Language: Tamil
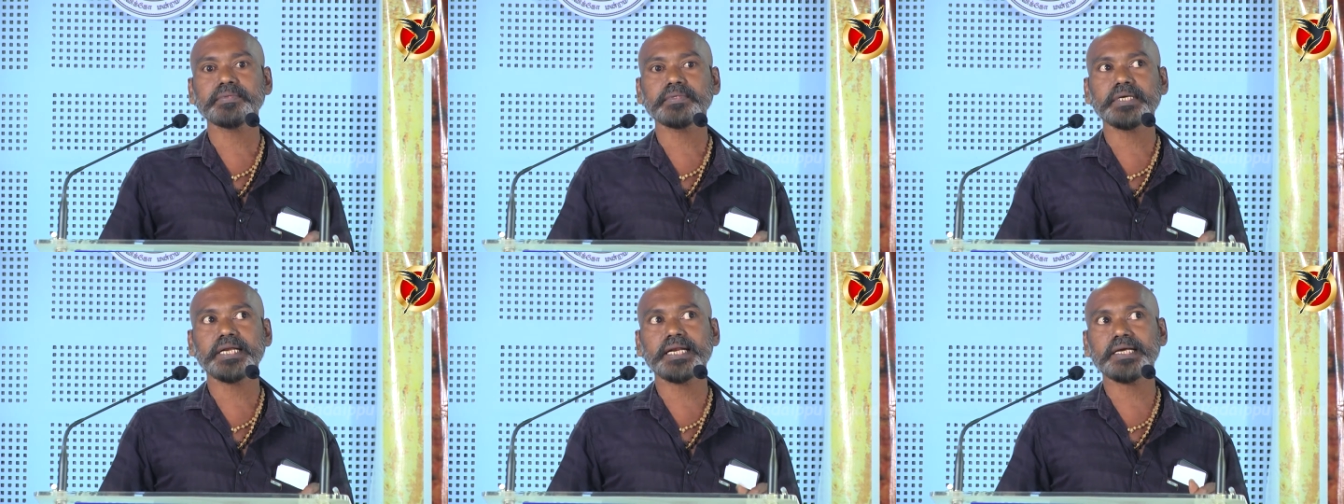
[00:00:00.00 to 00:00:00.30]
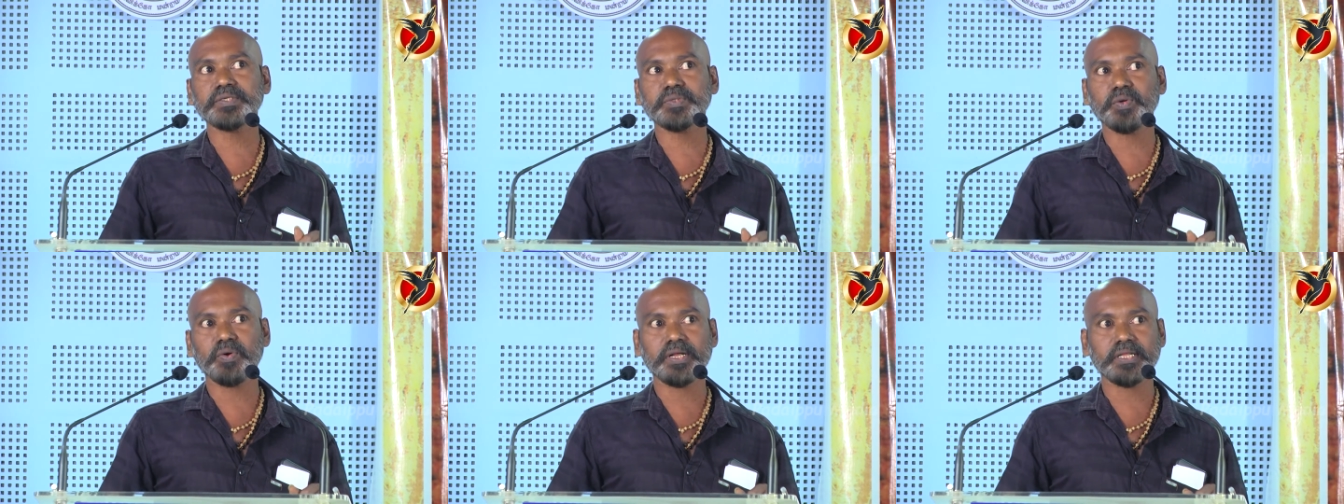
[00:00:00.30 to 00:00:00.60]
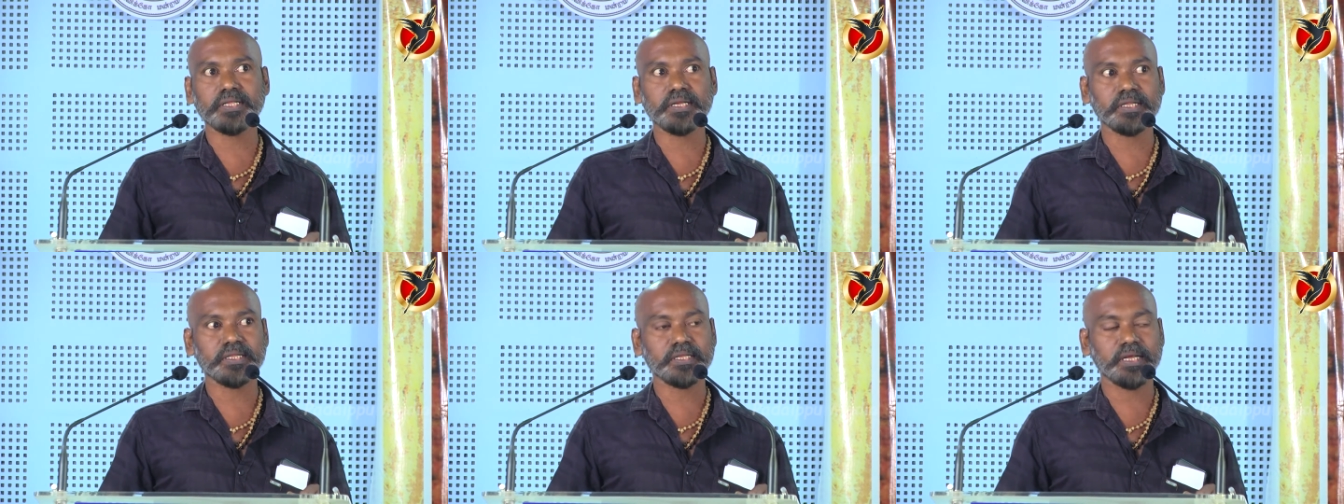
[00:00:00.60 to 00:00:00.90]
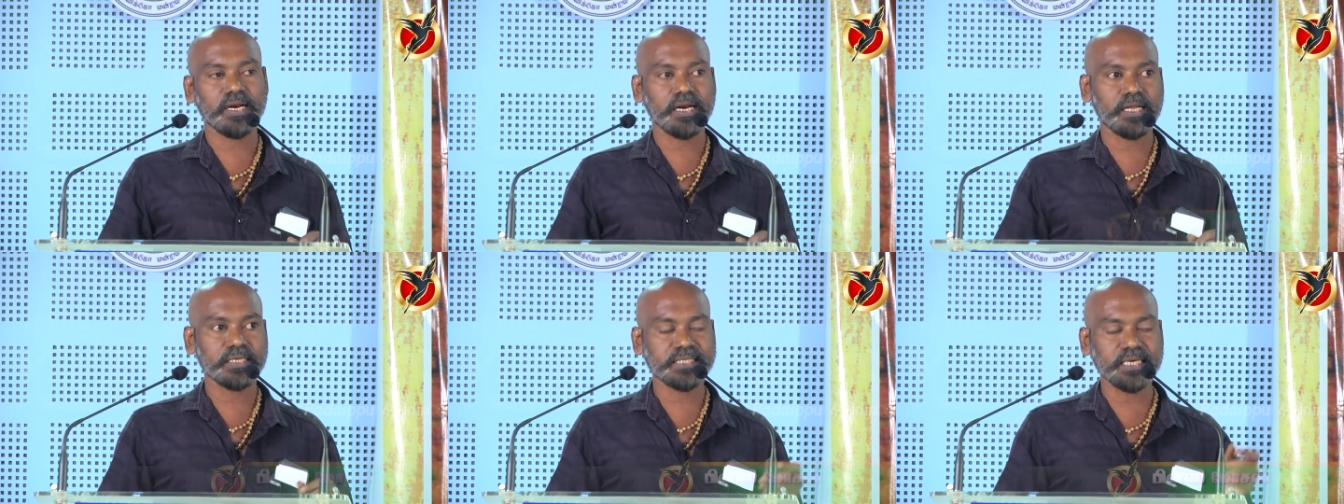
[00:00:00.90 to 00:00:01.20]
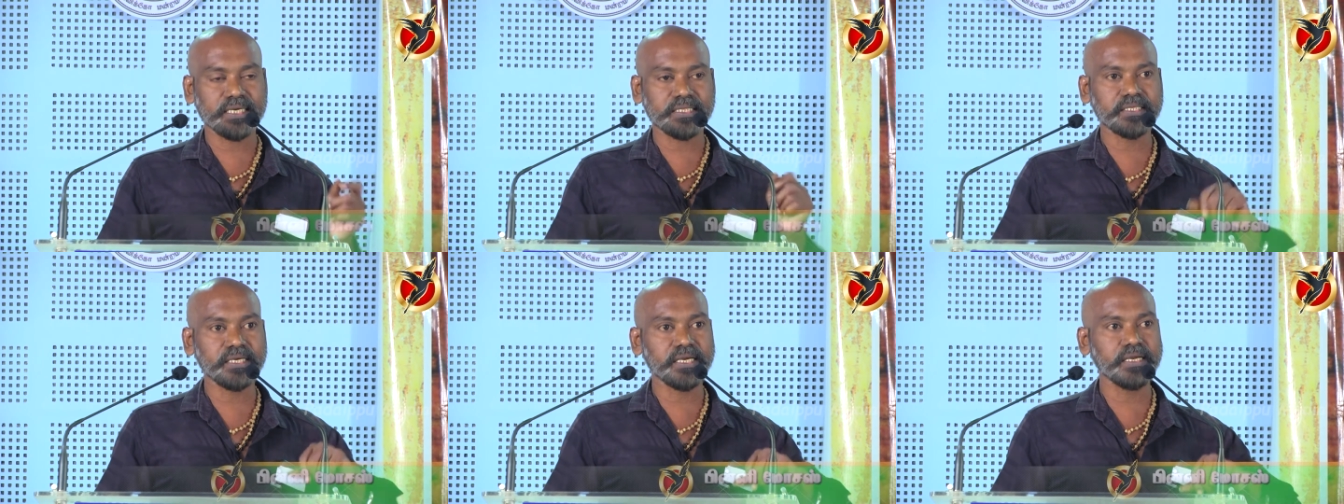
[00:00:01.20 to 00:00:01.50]
என்ன சொல்கிறதுன்னு தெரில
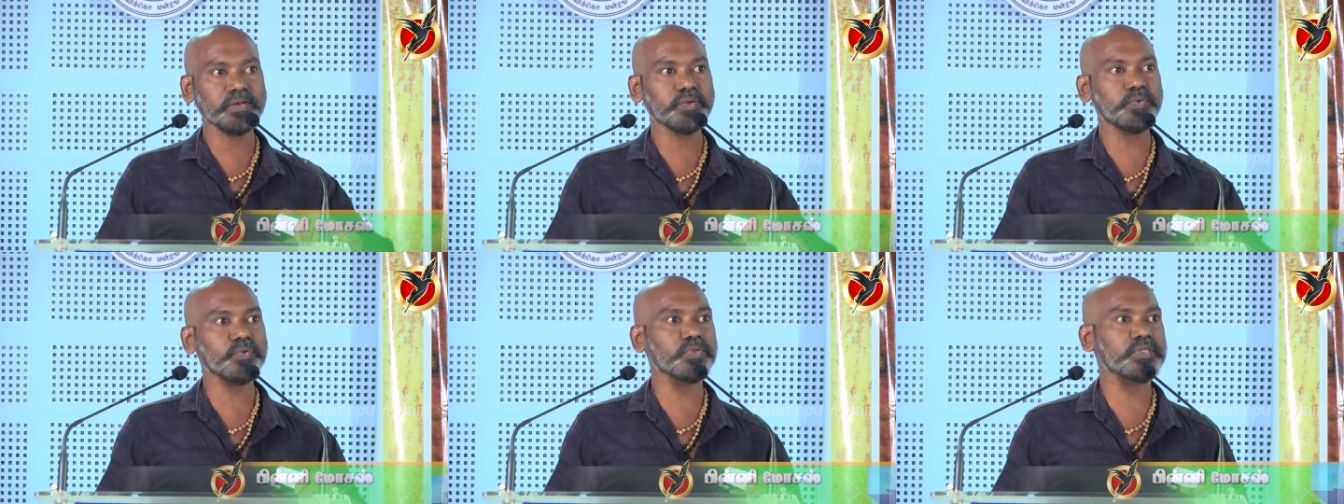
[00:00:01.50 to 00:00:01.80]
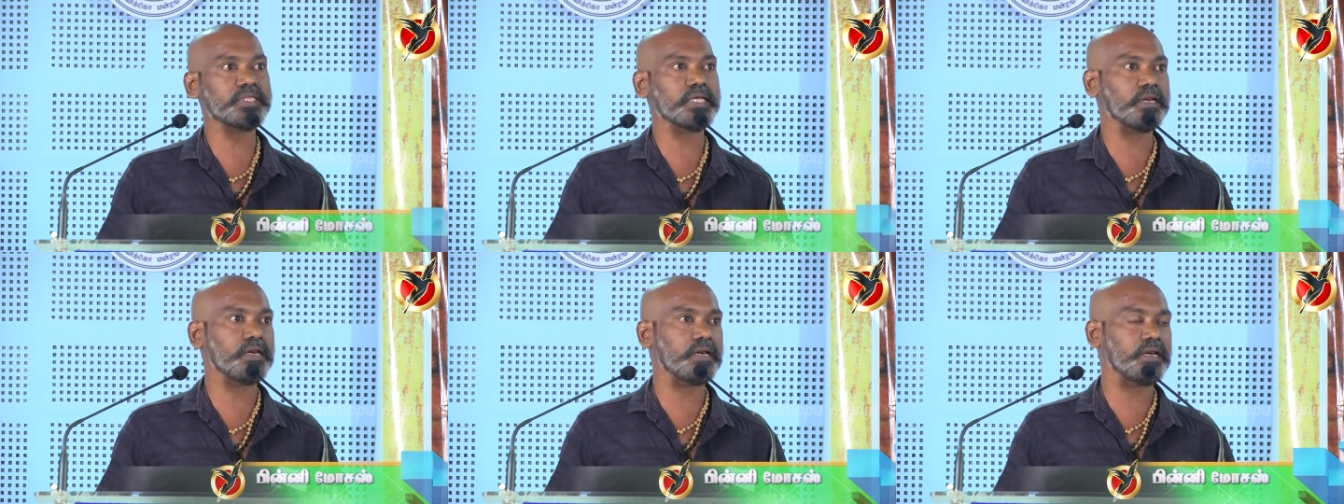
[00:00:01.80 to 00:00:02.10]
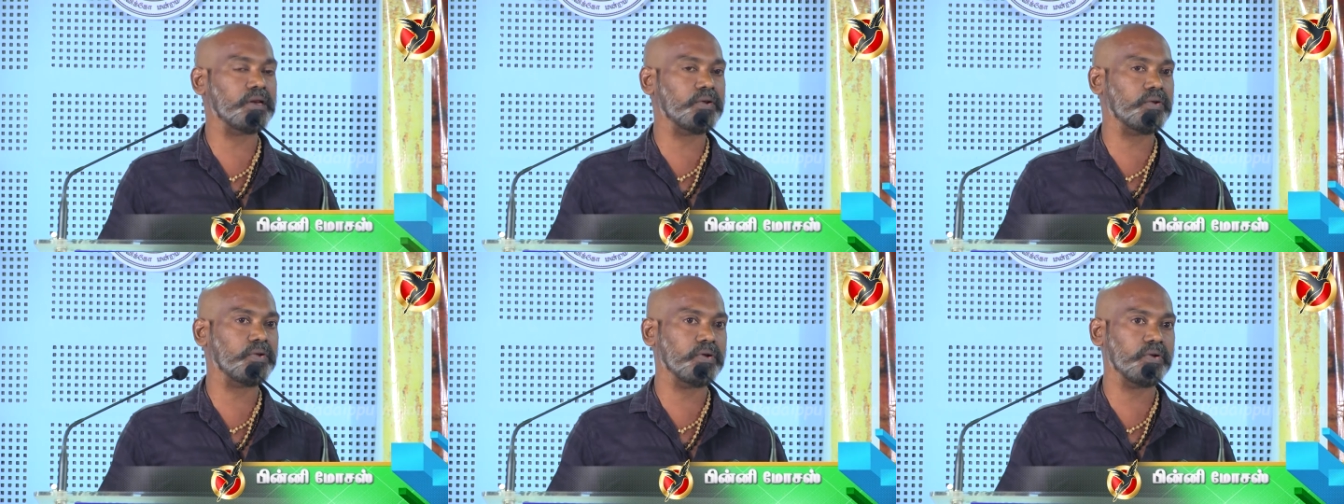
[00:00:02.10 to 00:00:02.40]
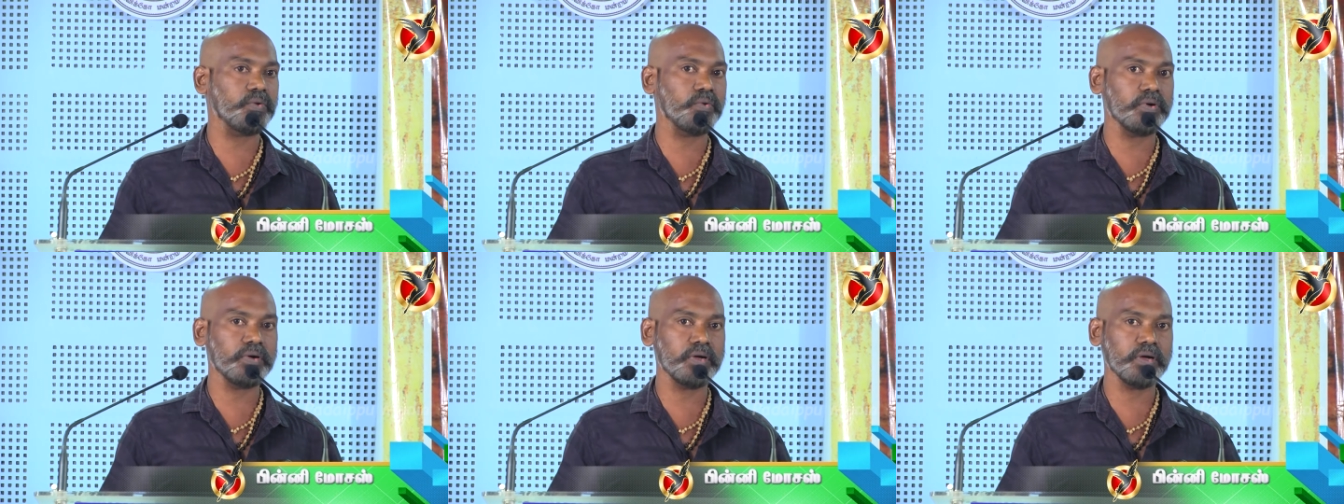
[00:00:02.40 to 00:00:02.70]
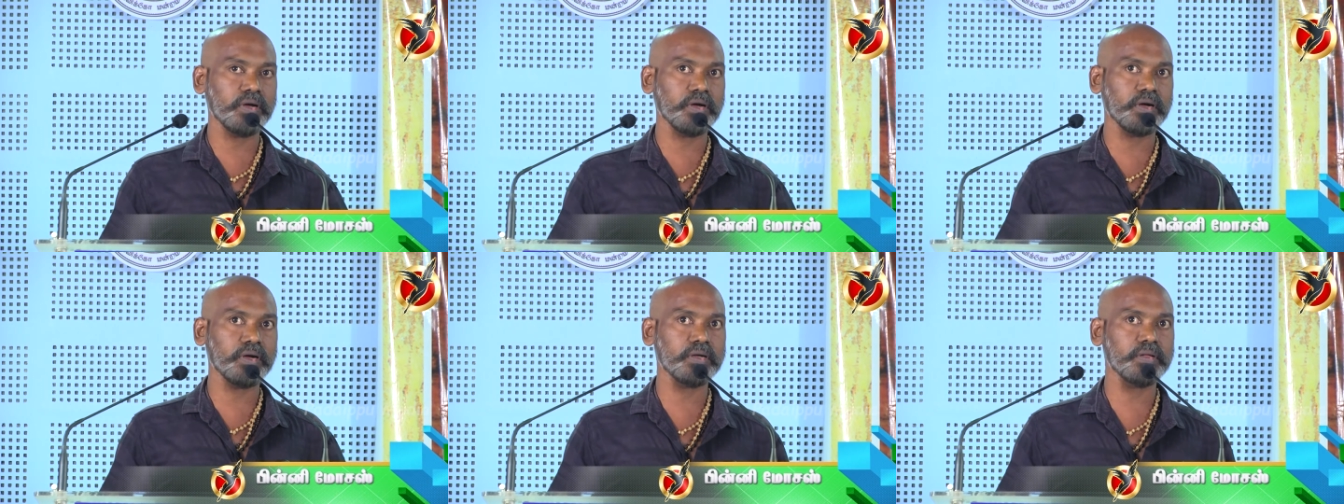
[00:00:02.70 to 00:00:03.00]
சக்தியின் கூத்தில்
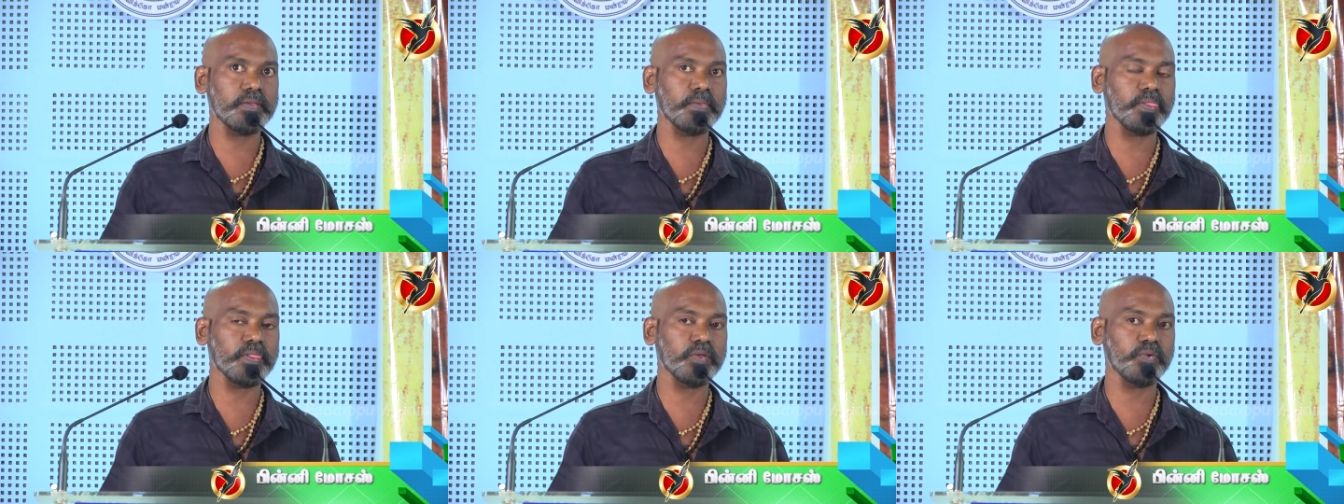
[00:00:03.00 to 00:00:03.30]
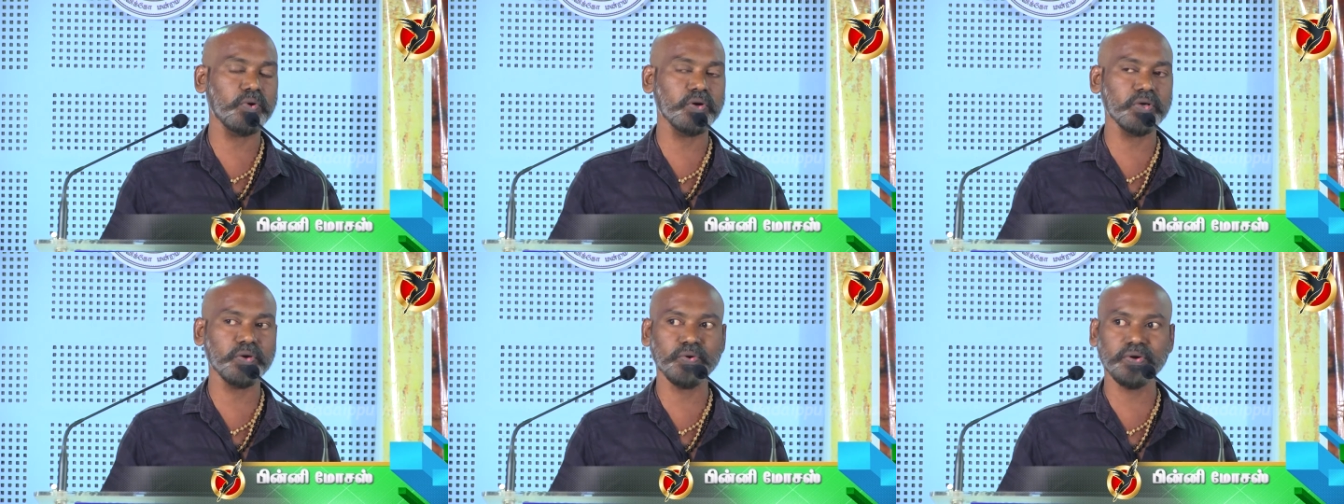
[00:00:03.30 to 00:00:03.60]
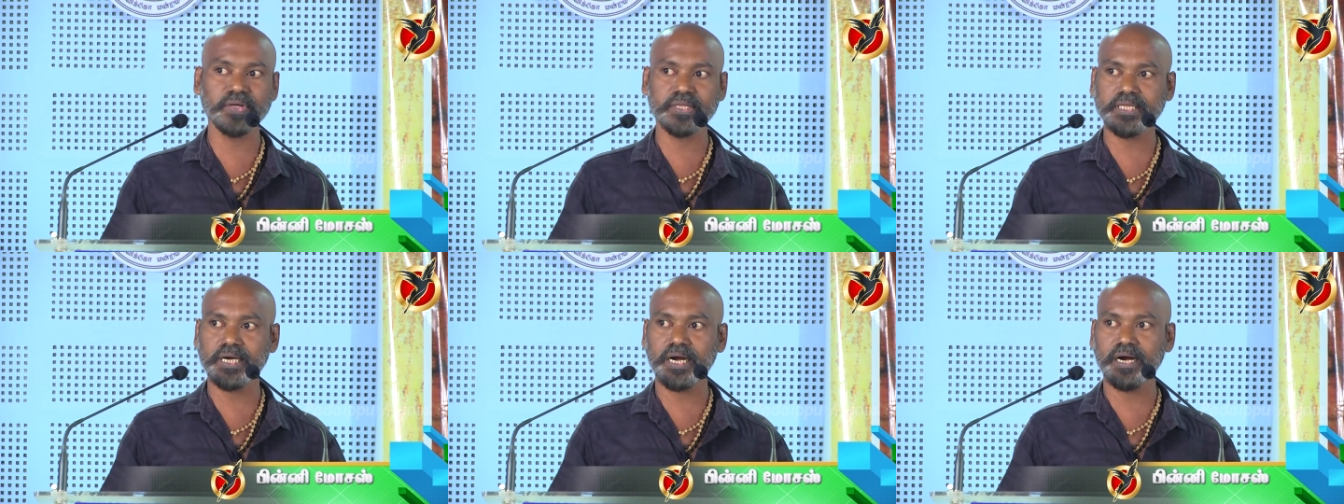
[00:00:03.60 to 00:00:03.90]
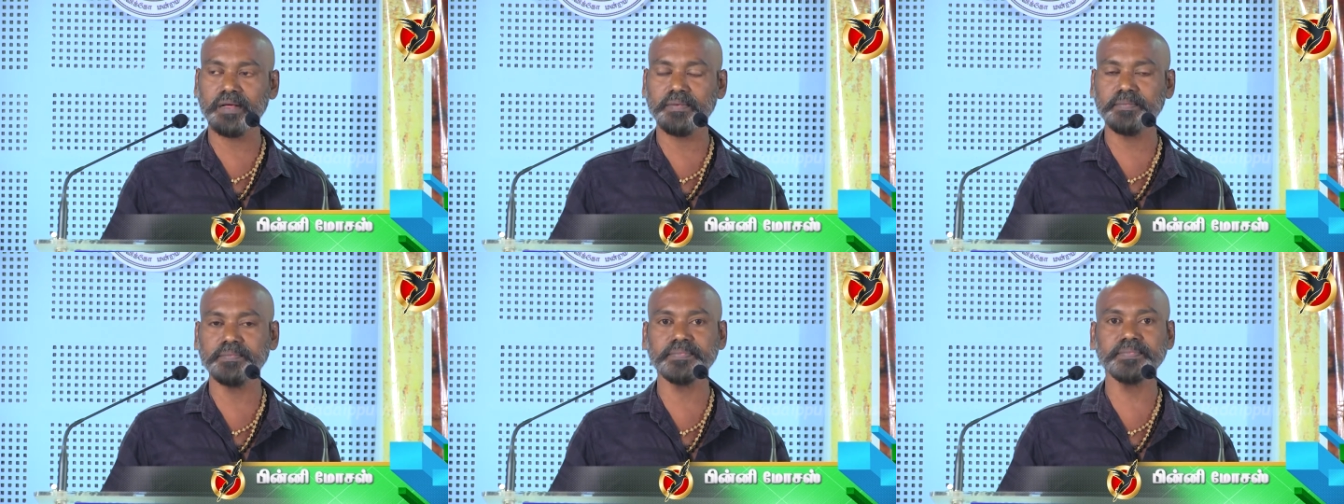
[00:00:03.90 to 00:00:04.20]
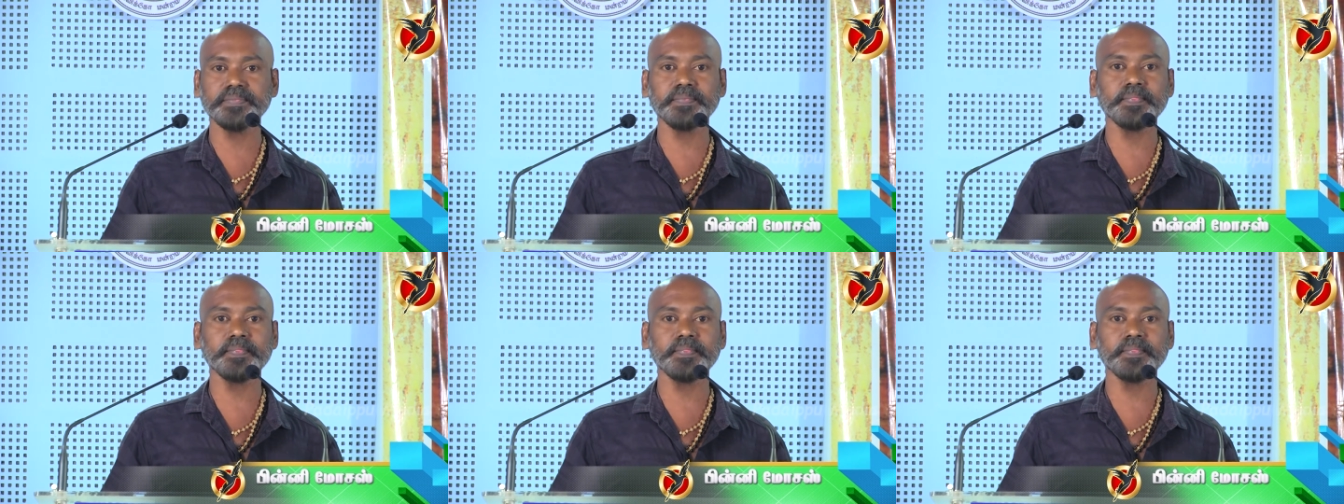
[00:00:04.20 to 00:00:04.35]
ஒளியூர தாளம்